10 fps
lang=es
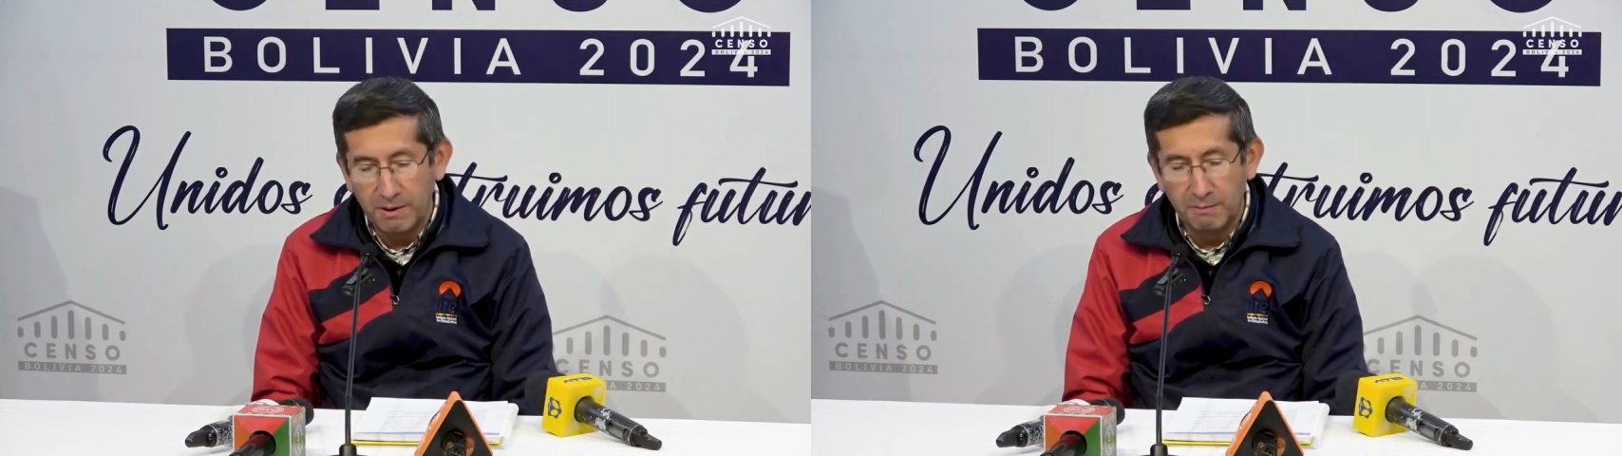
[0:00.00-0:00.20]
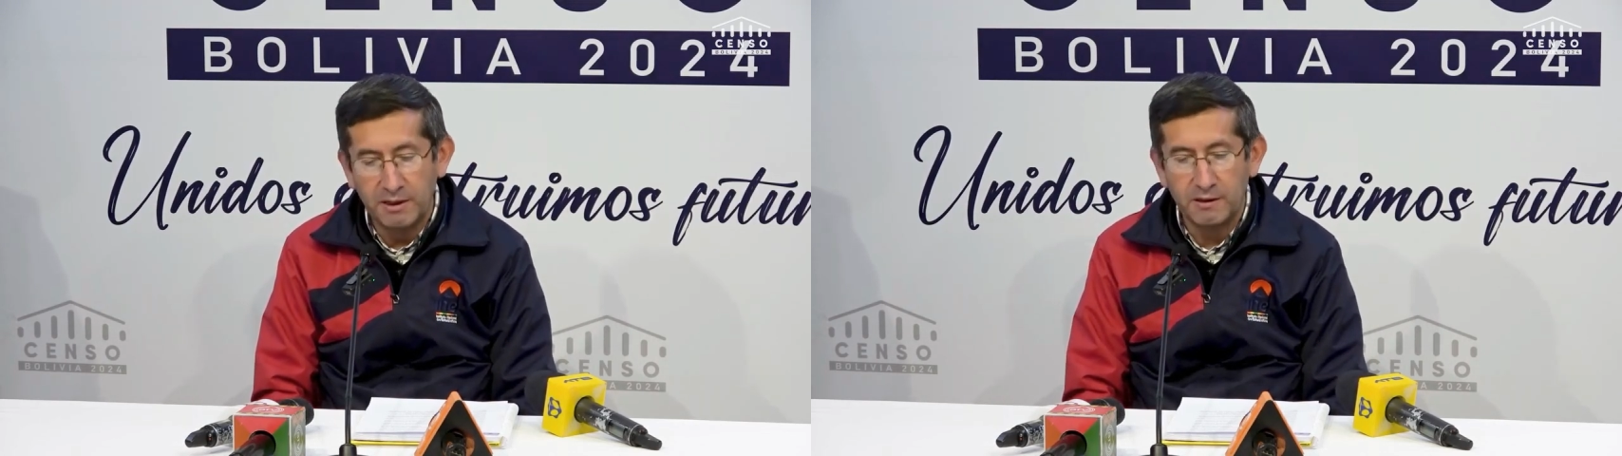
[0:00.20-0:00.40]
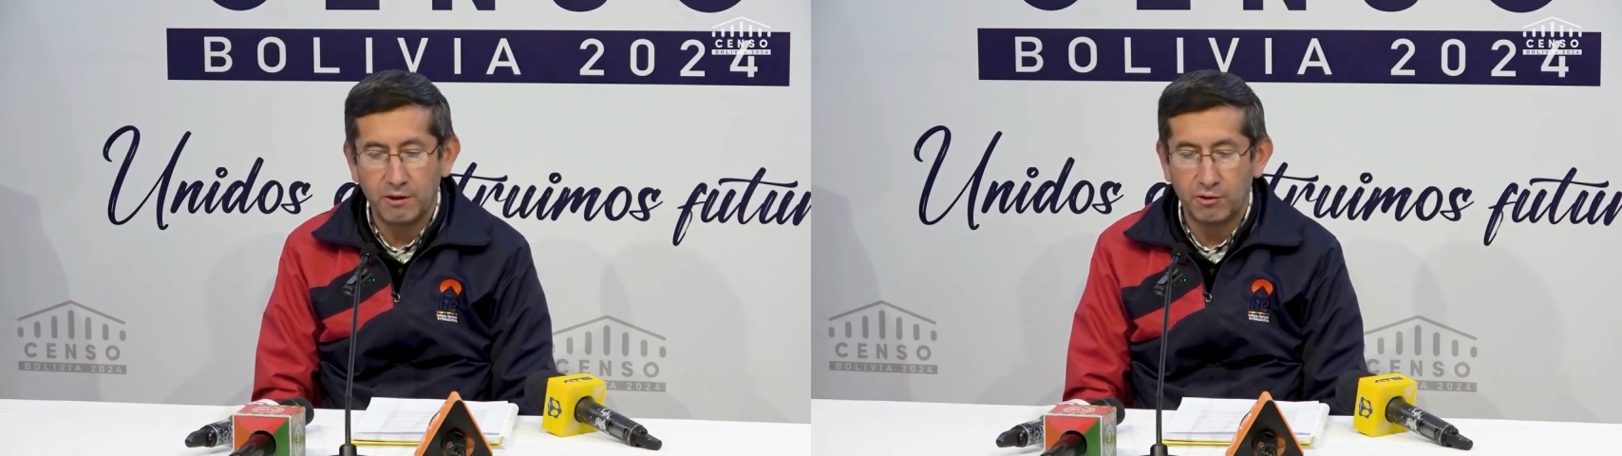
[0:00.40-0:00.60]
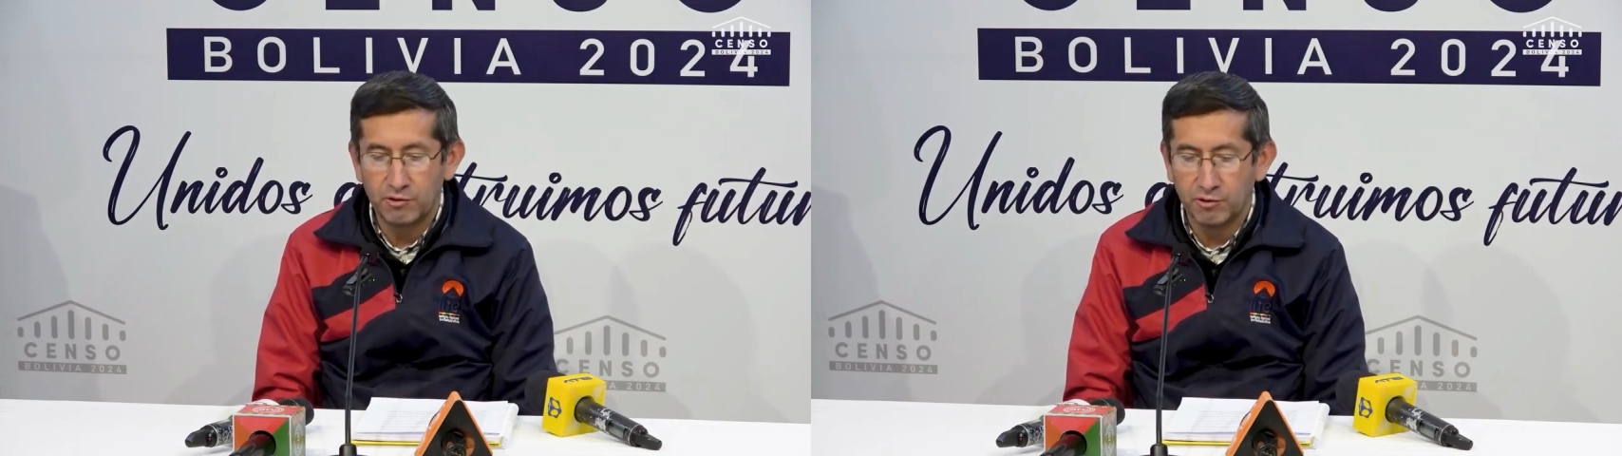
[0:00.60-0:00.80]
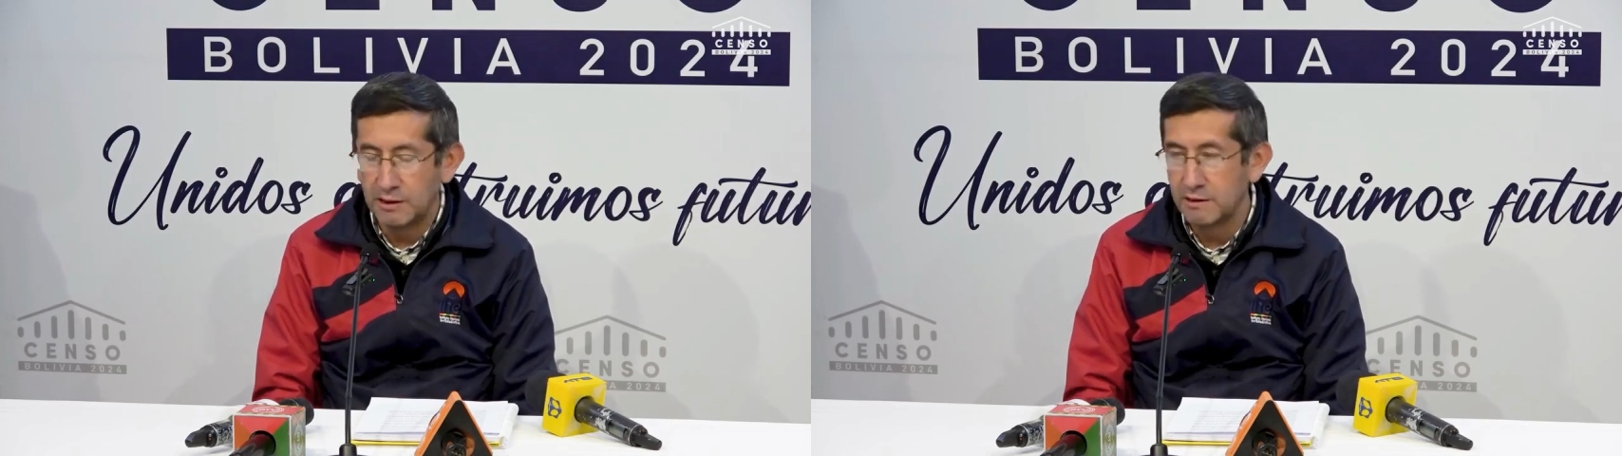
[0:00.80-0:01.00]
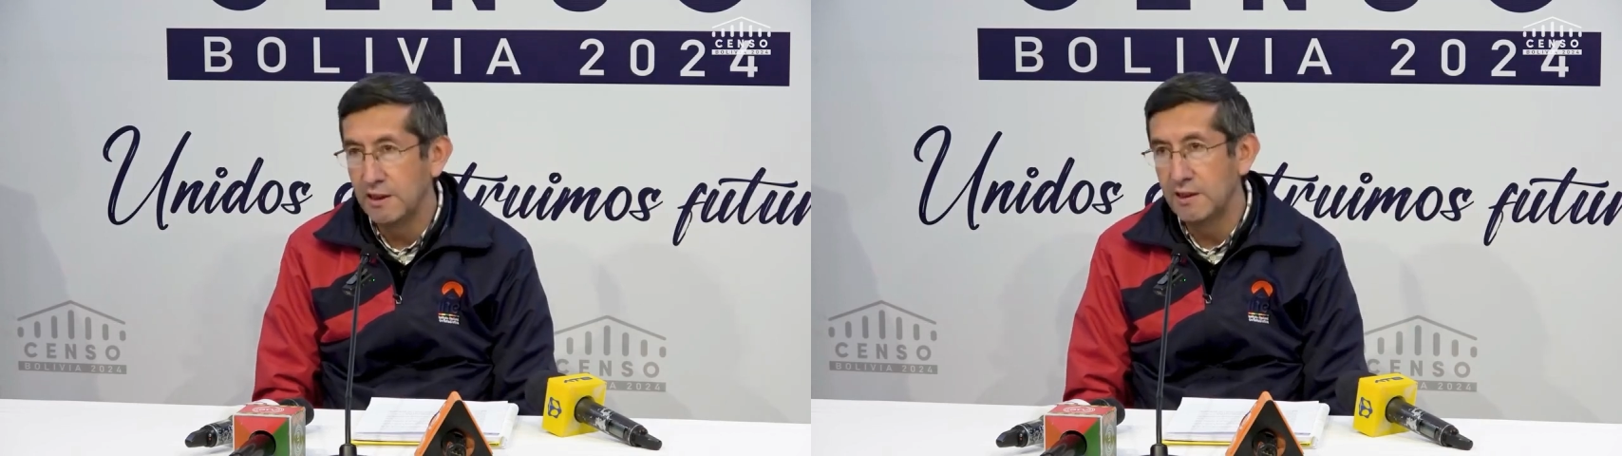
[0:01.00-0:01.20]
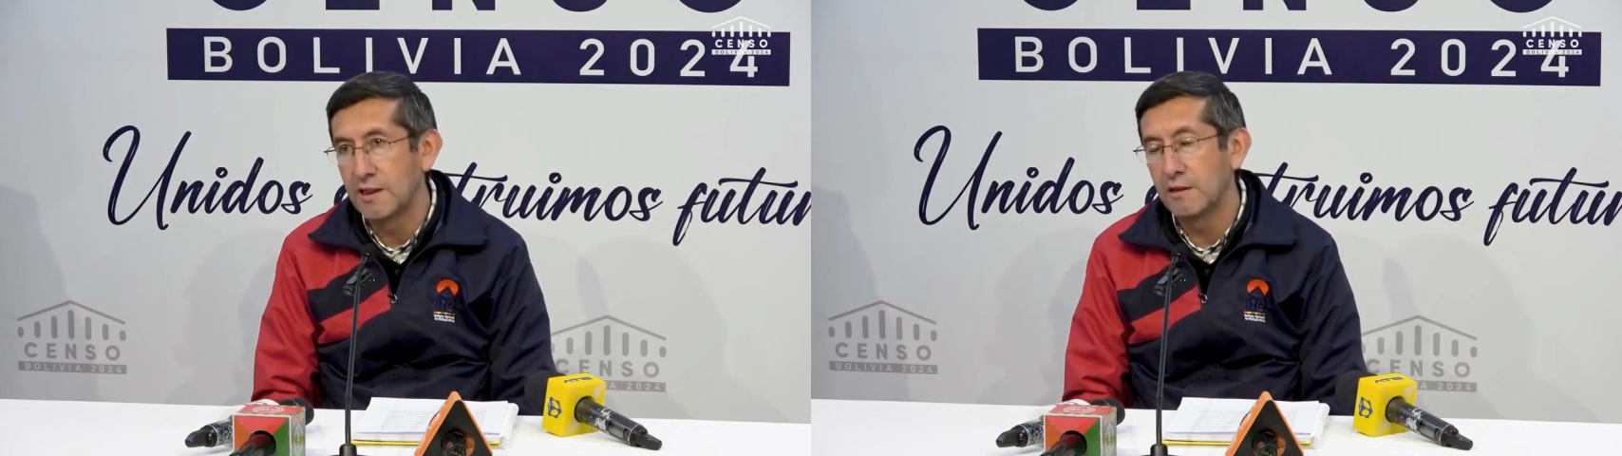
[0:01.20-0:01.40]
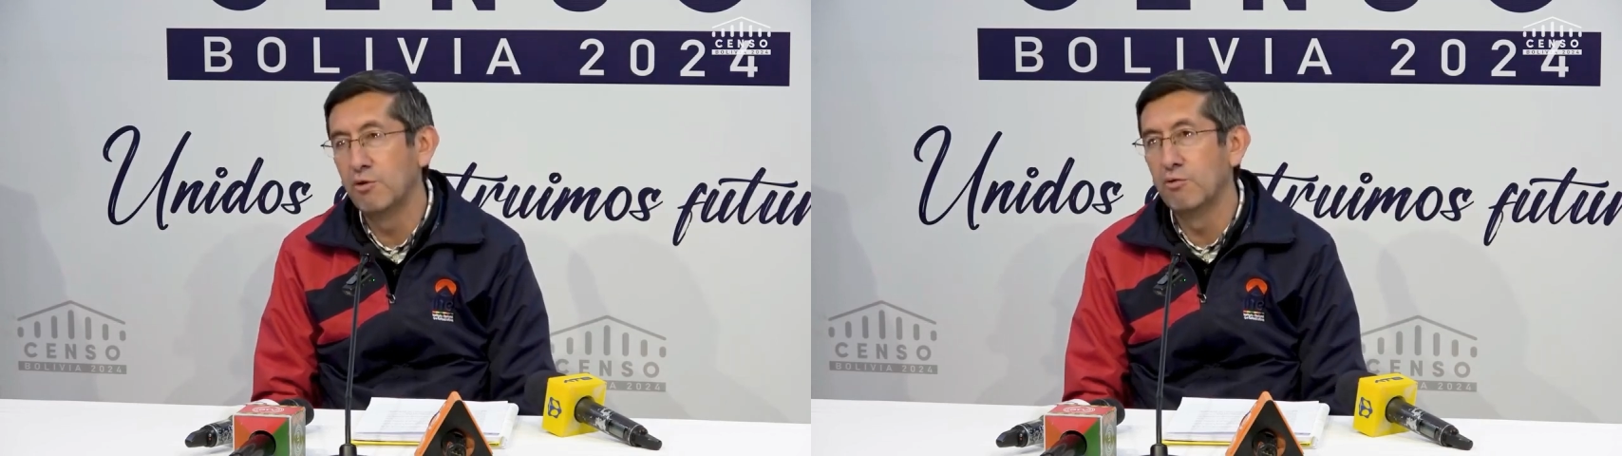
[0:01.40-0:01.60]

obviamente de nuestros censistas,